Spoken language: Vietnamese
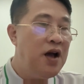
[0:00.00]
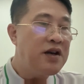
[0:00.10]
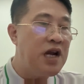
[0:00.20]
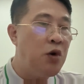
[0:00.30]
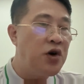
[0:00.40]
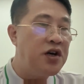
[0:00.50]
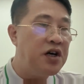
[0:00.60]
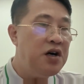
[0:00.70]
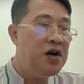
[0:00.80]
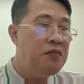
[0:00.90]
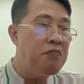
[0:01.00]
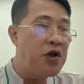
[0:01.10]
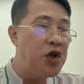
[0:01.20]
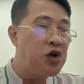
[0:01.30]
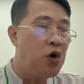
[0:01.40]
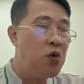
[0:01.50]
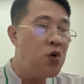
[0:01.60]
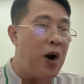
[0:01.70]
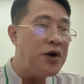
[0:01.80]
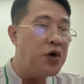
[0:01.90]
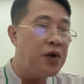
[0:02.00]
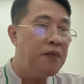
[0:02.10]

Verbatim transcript: Đừng buồn nữa, mọi chuyện cũng qua rồi.